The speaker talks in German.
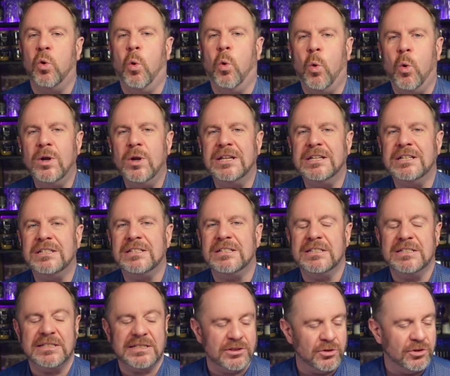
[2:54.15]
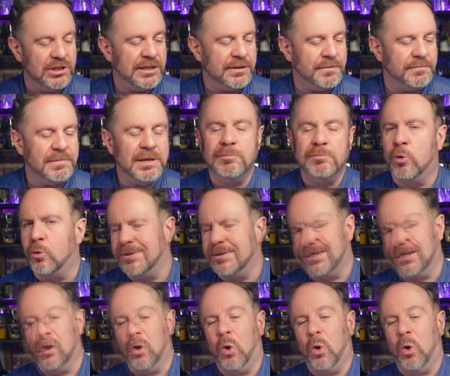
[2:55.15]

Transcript: Honig ist so eine Mimose.